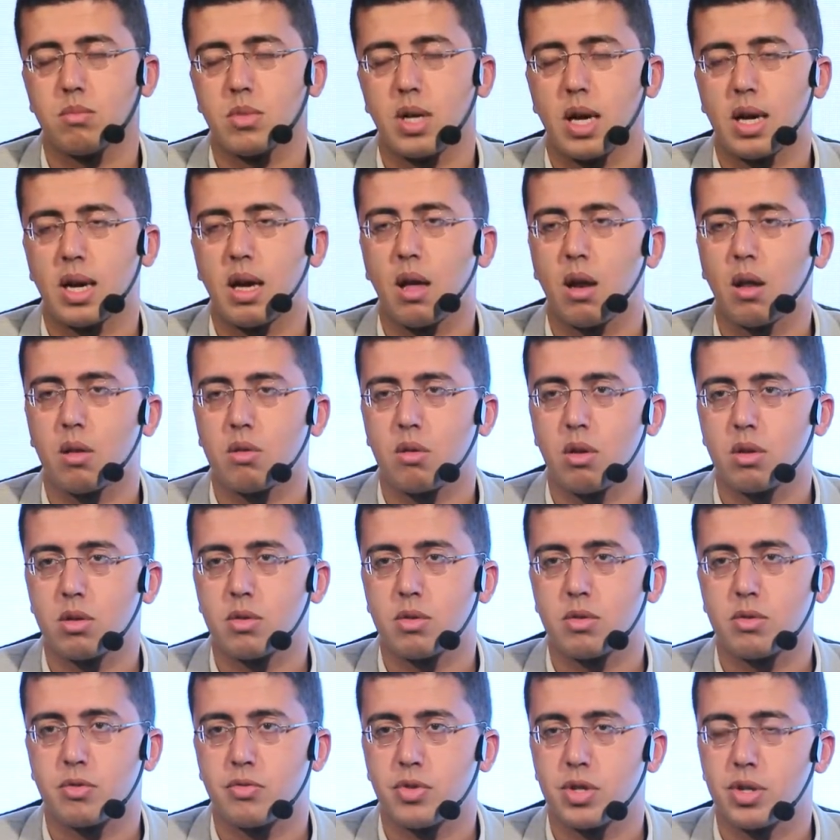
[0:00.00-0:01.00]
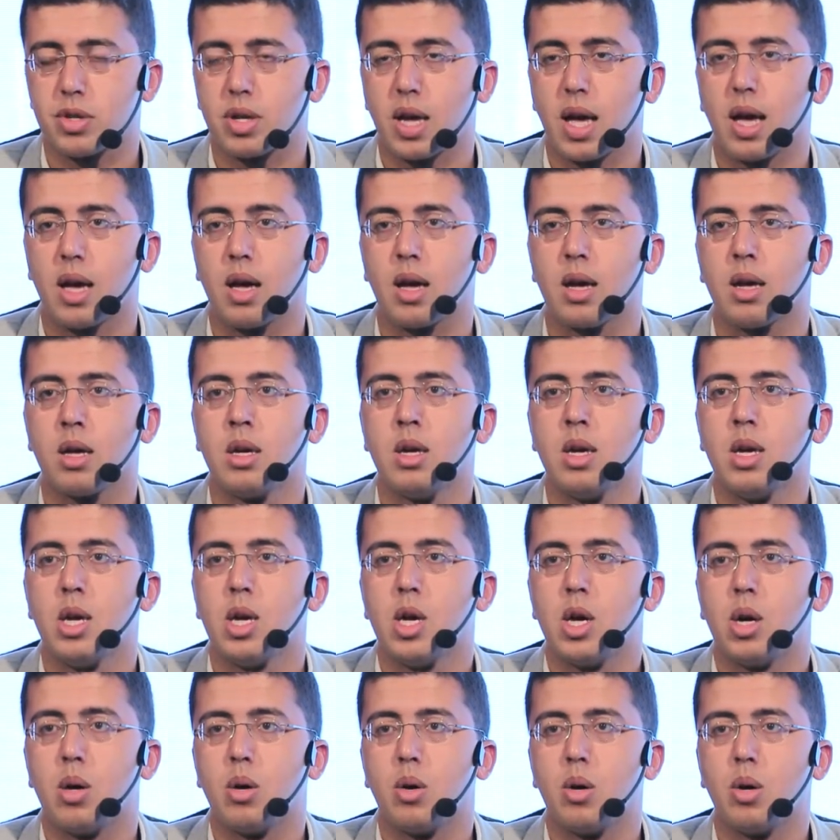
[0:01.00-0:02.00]
يعني جلطات في الرئه
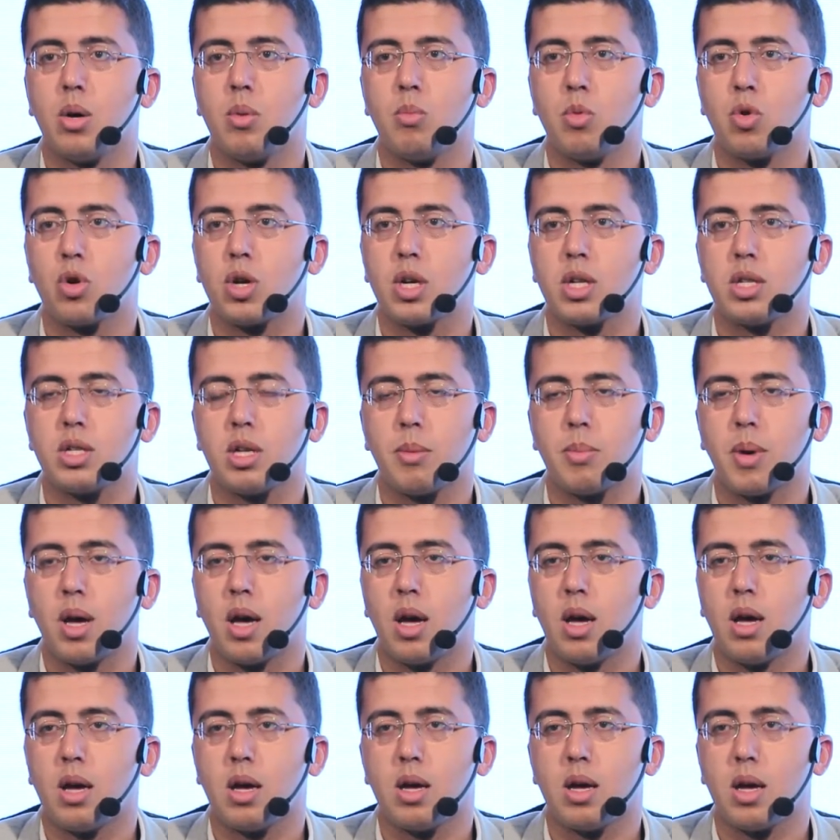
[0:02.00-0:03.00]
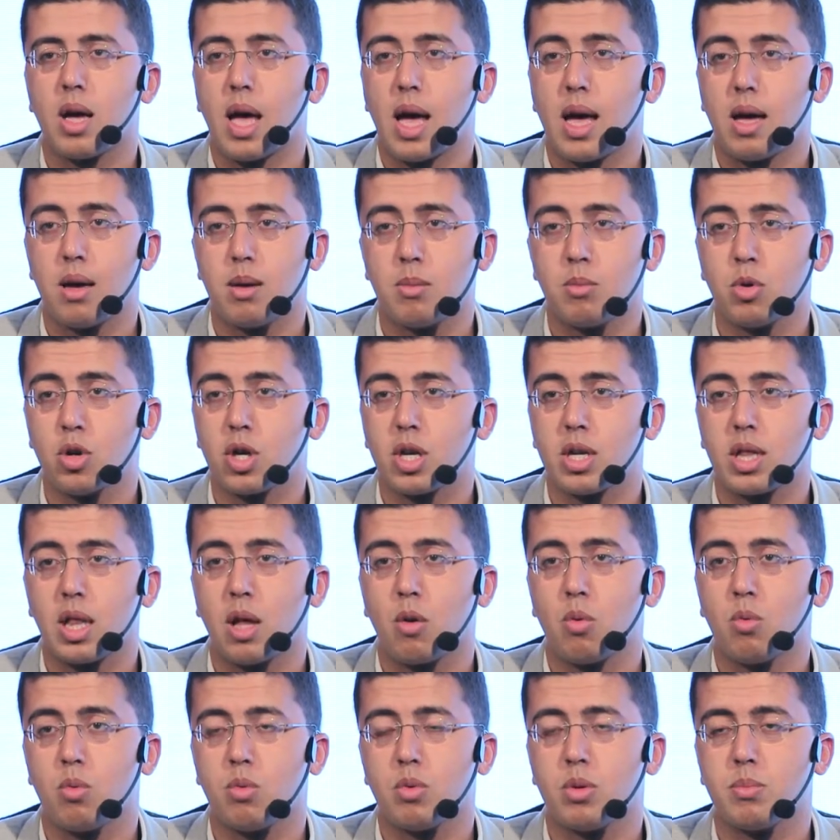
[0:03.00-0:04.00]
آه، ممكن يبقى آه، ممكن
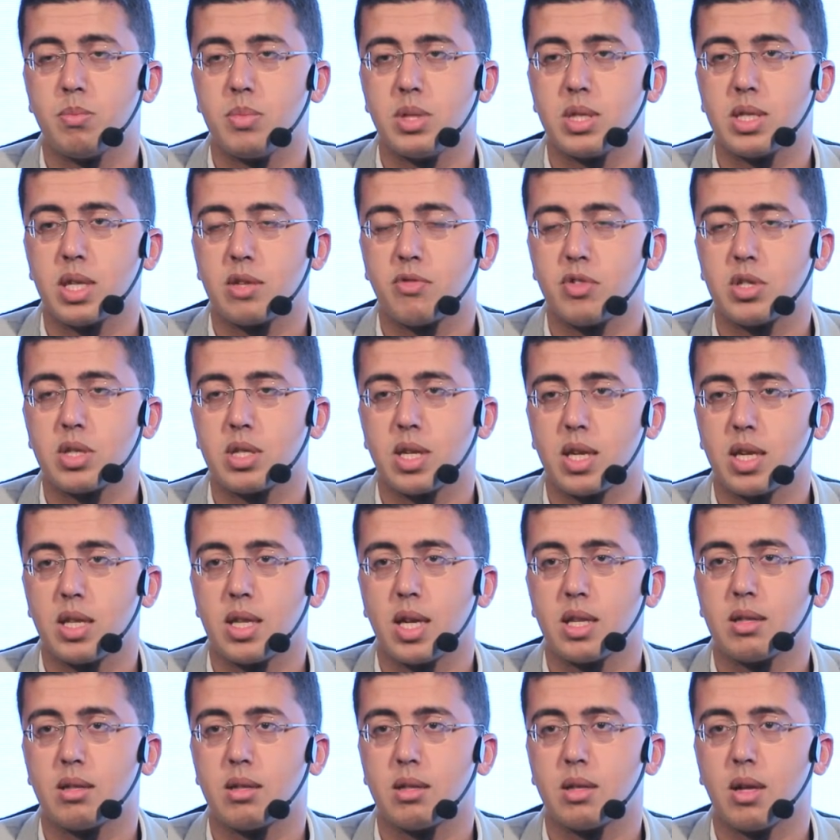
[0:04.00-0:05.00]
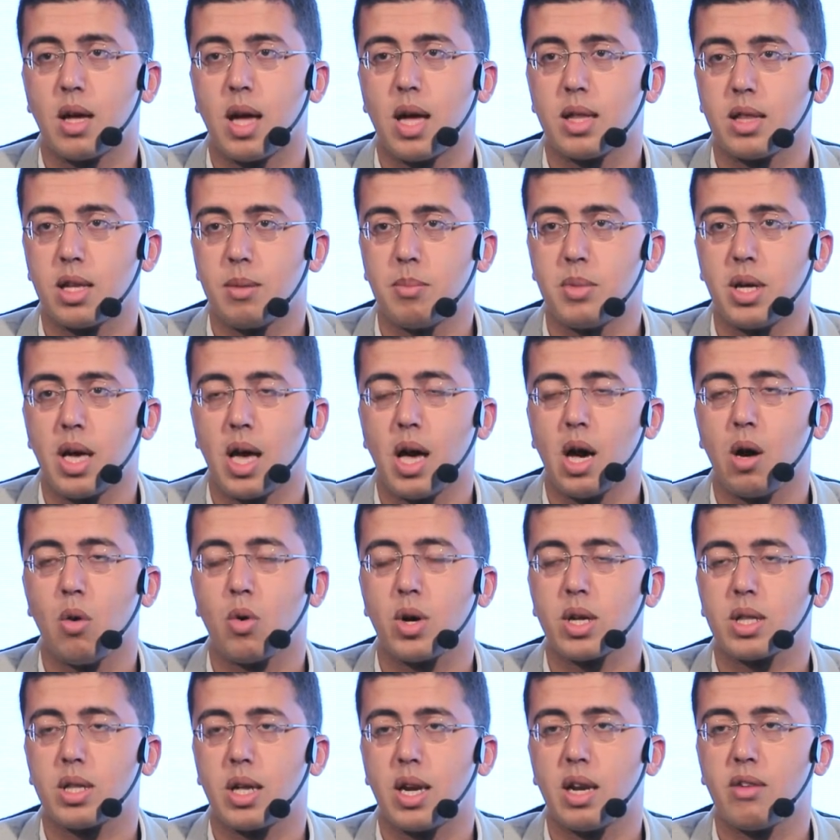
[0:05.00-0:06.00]
لو بالذات في السيدات انيميا
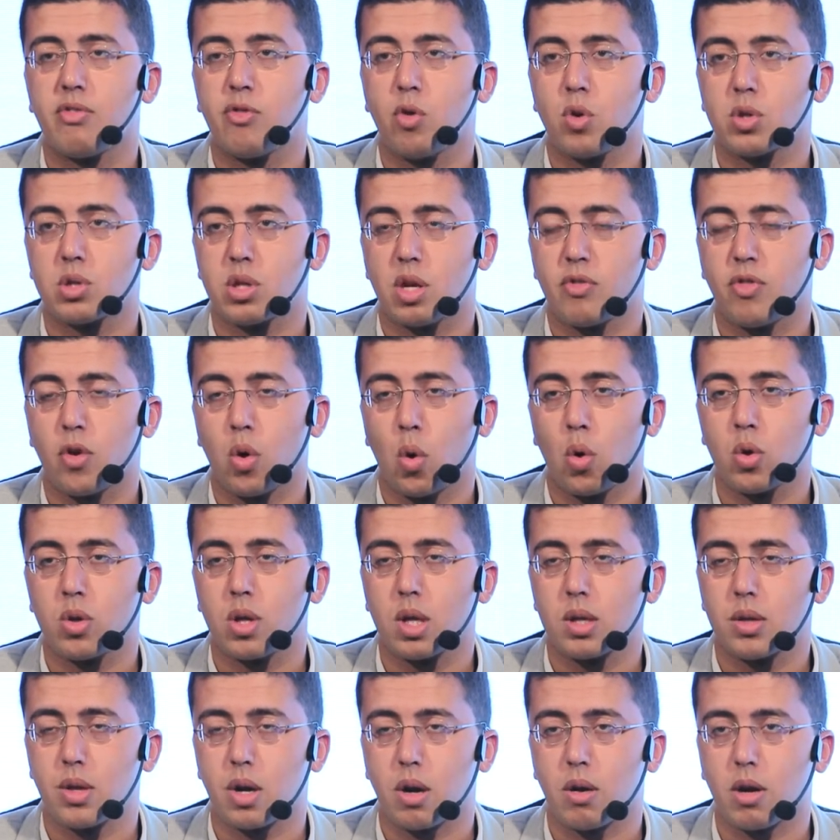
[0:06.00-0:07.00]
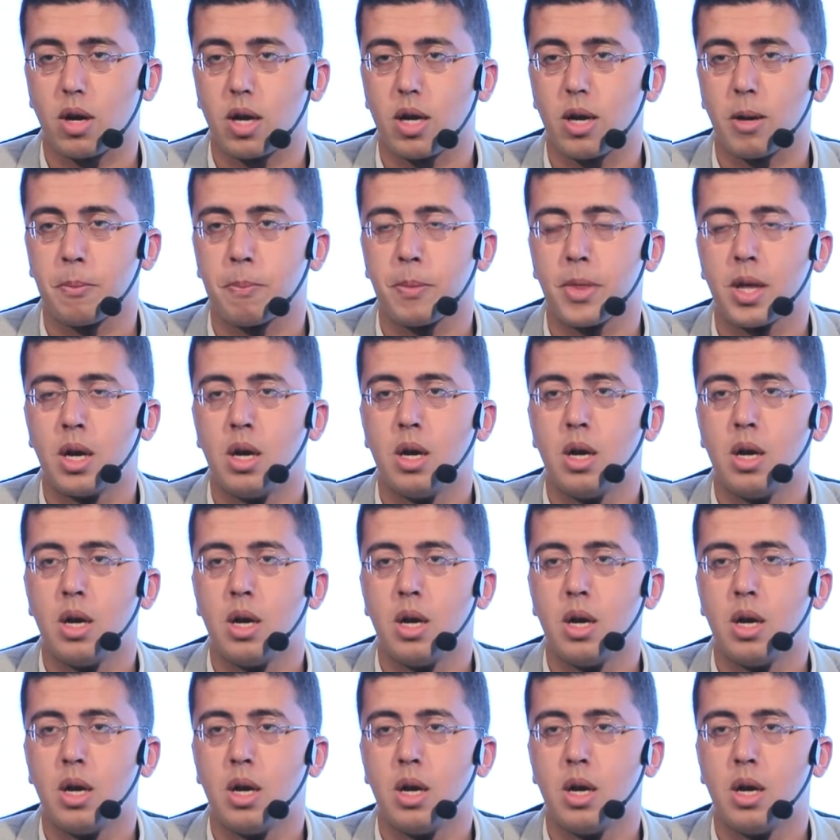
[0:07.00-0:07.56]
او اختلال في وظائف الغده الدرقيه